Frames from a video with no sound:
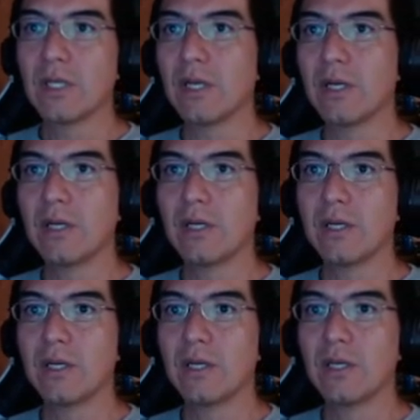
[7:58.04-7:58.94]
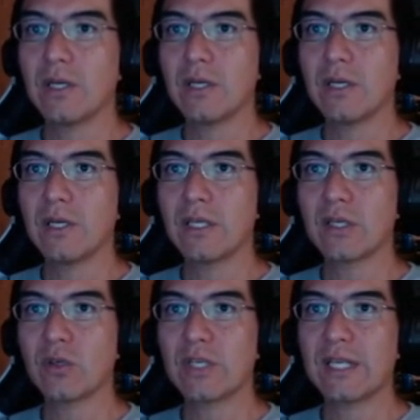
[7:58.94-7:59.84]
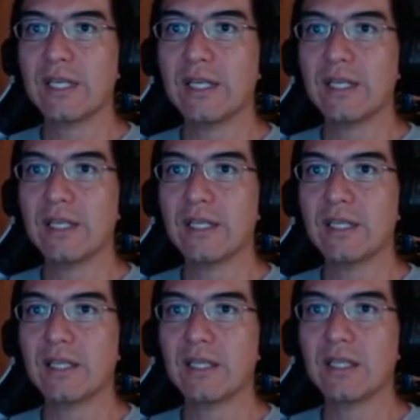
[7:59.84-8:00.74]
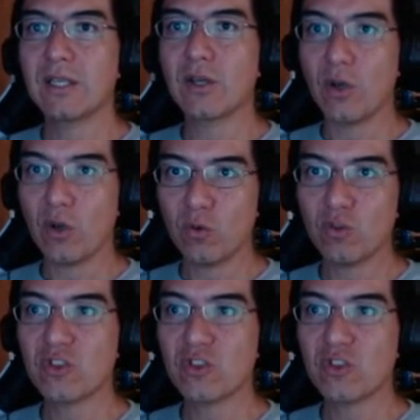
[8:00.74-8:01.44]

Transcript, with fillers: Ah, y creo que Close